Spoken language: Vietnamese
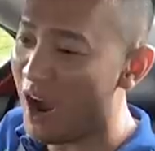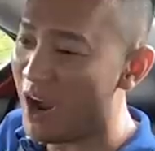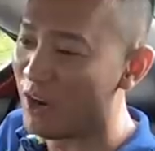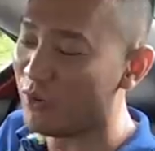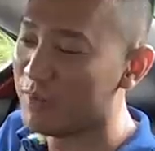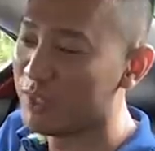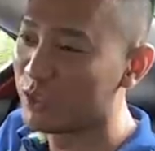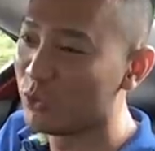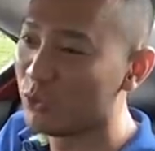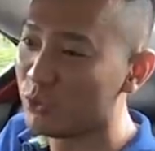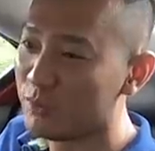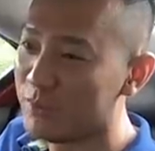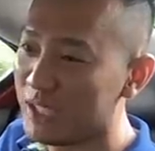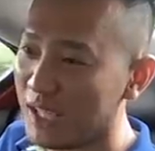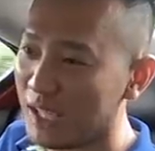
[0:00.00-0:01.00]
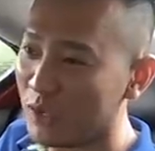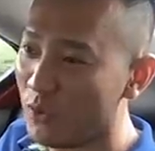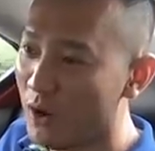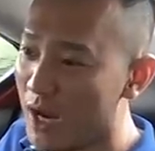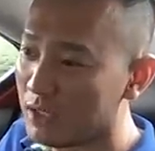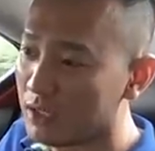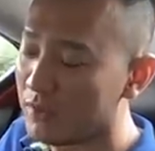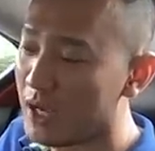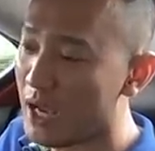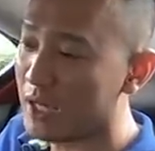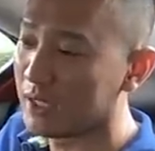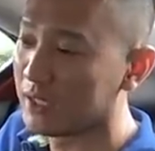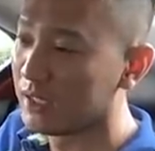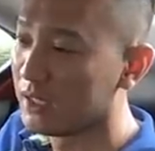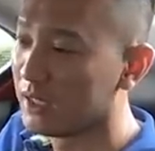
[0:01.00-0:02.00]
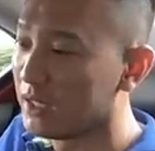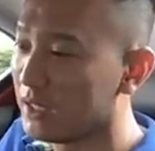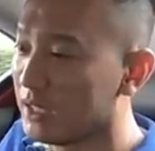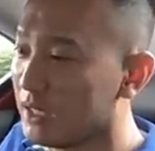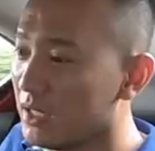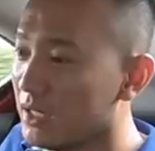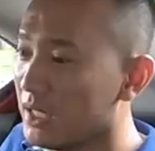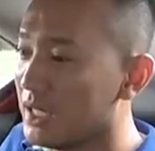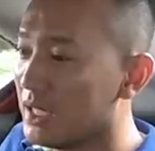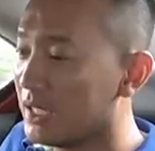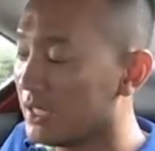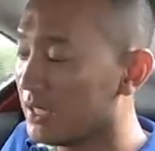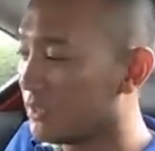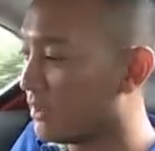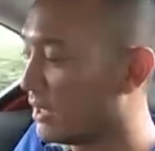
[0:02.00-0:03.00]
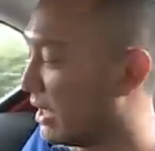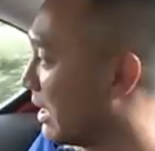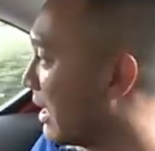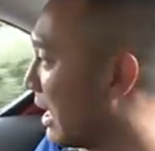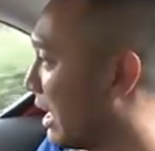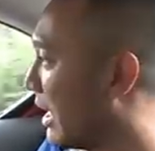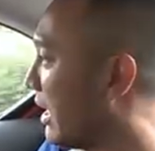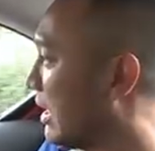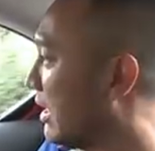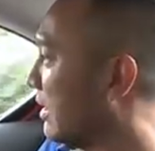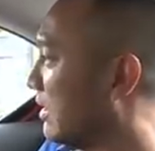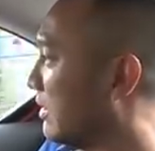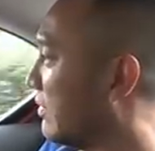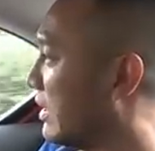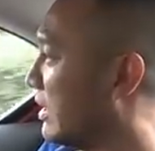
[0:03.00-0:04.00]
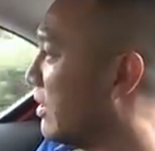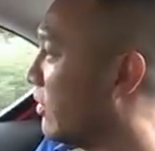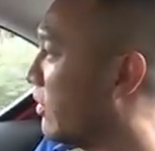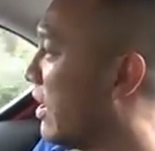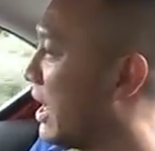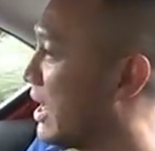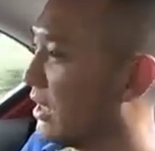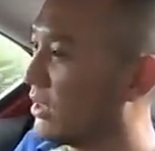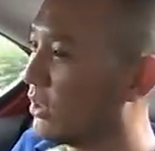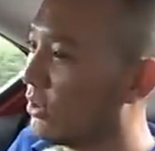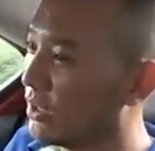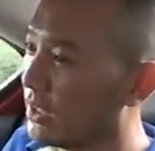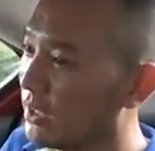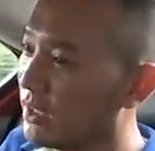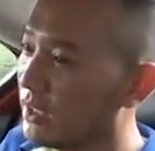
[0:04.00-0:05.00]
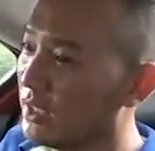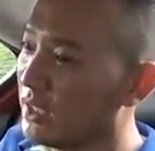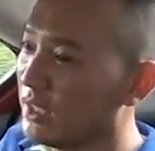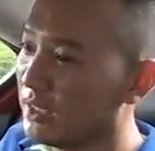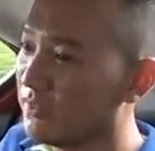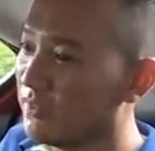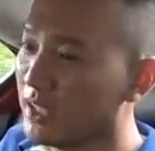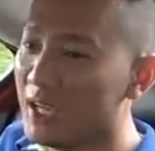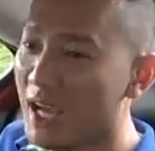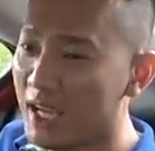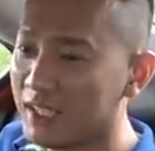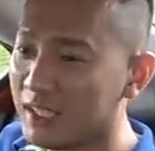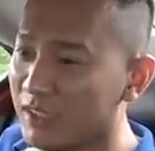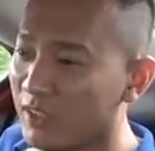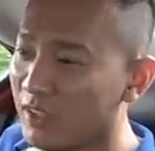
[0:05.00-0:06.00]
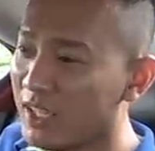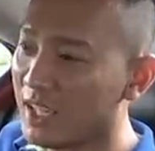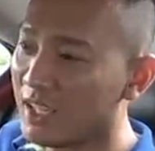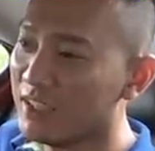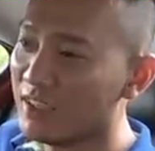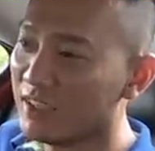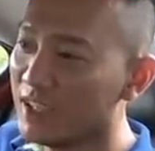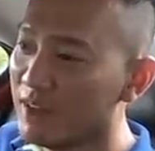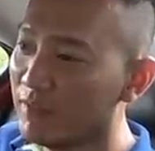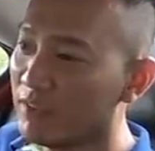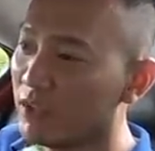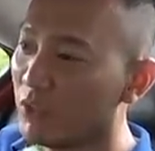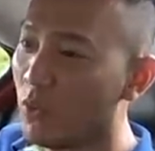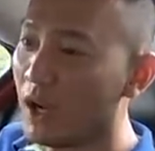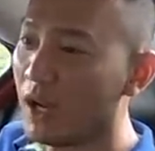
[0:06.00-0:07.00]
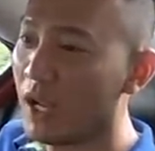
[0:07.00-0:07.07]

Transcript: hòa của Mitsu nó bị lạnh quá so với anh thế cho nên là về điều hòa thì thôi dạ. với anh thì nó lại là nhược điểm vì nó